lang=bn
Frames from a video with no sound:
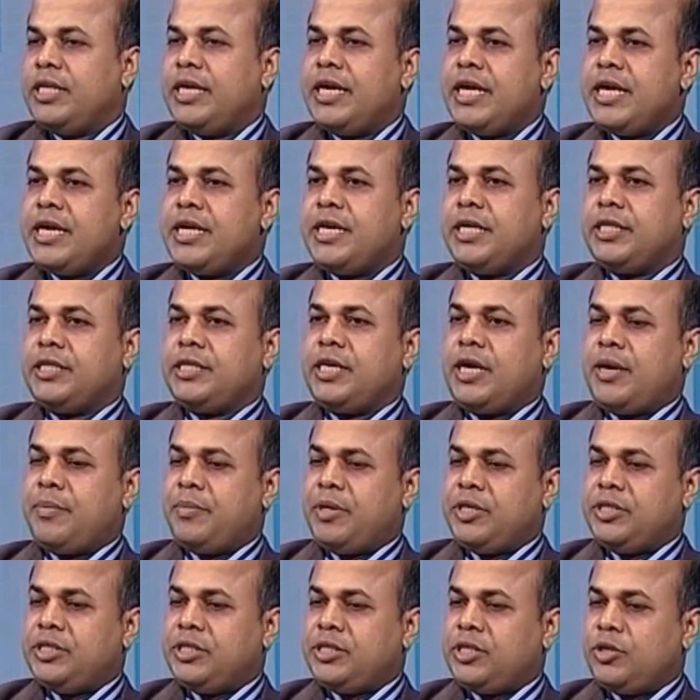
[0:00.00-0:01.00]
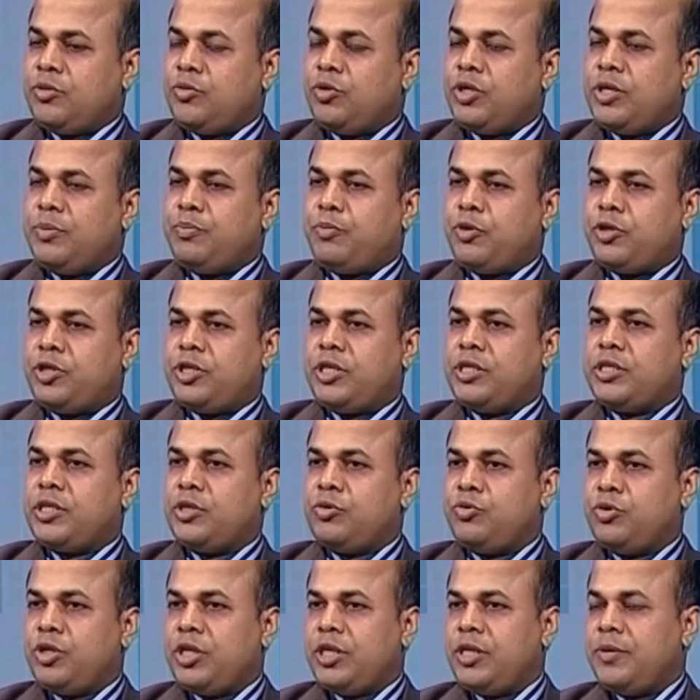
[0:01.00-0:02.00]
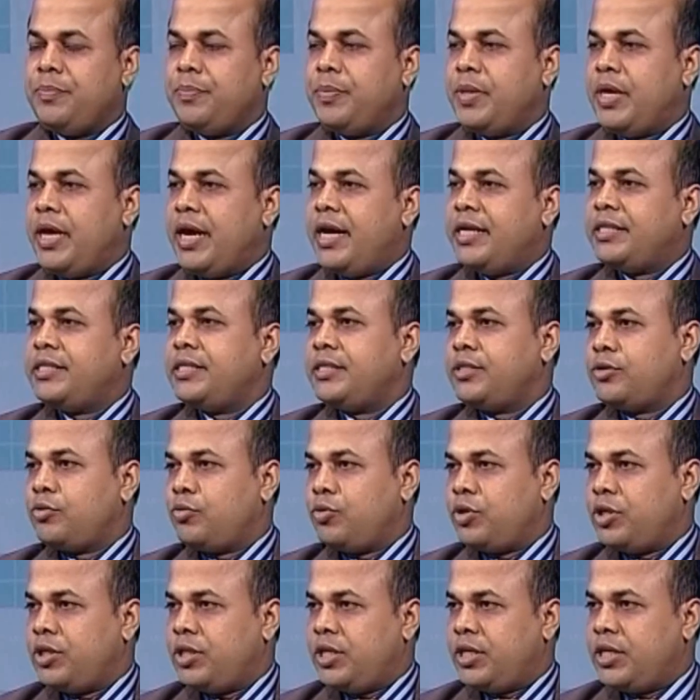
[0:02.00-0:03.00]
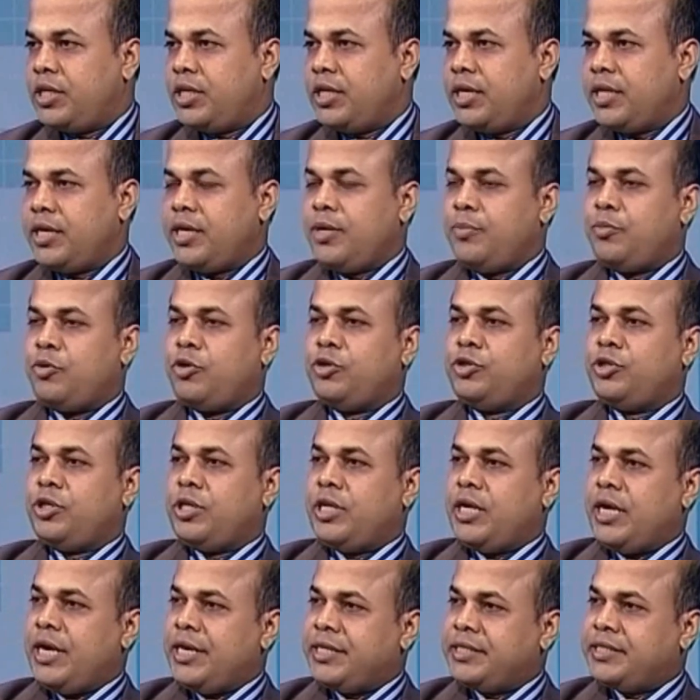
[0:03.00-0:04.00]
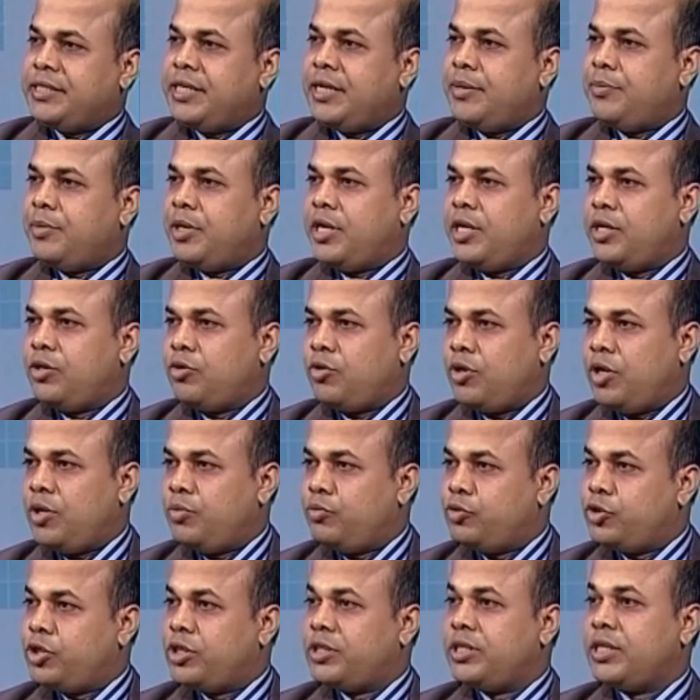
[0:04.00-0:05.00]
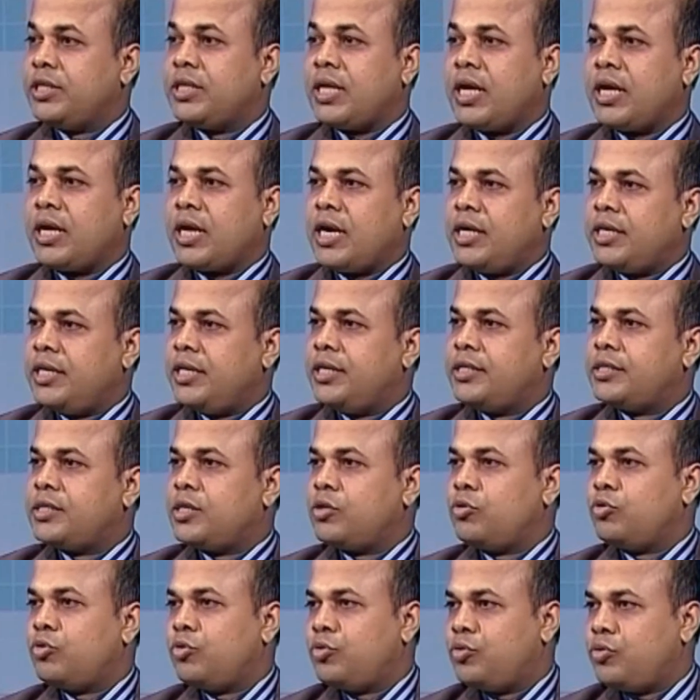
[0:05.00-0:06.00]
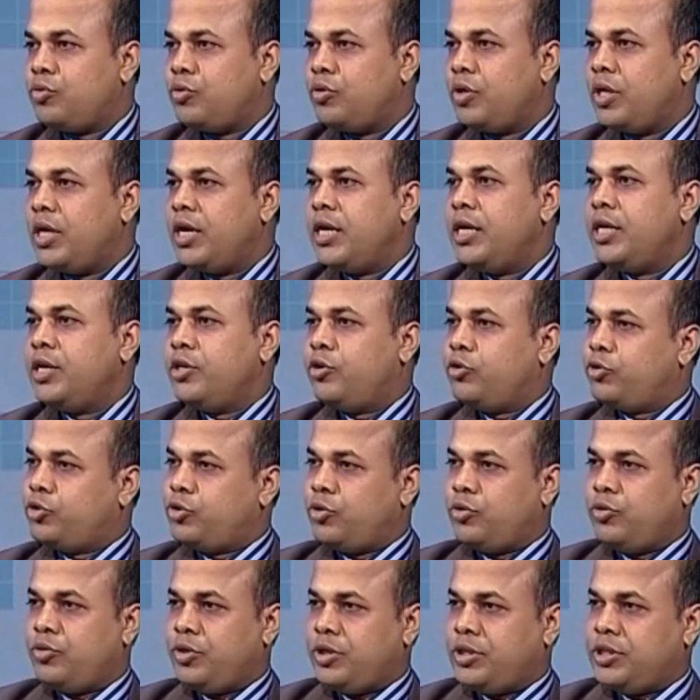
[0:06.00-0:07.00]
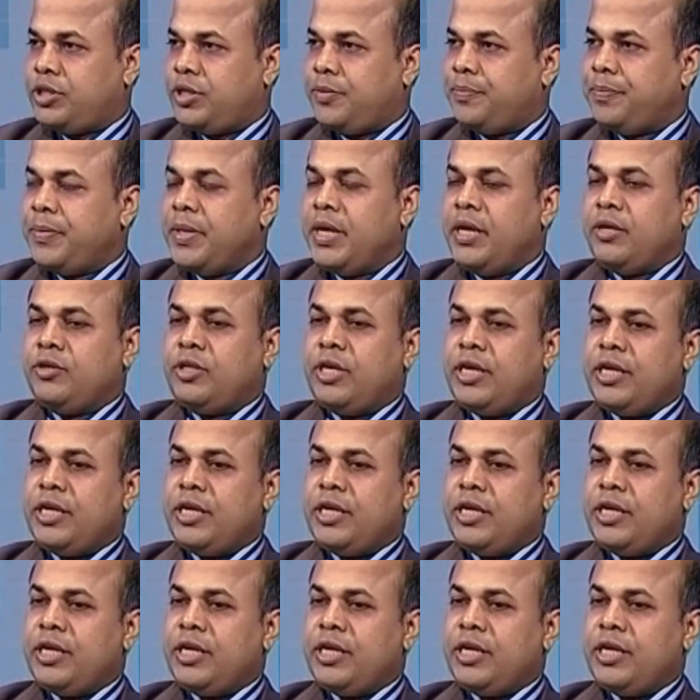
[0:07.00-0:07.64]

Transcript: এই ক্ষেত্রে আমরা যেটা করি প্রত্যেকটা রুগীর অ্যাসেস করে দেখি এখানে প্রয়োজনে এক্স রে এমআরআই করলে বোঝা যায় তার কার্টিলেসটা কতটুকু ইরোশন হয়েছে তো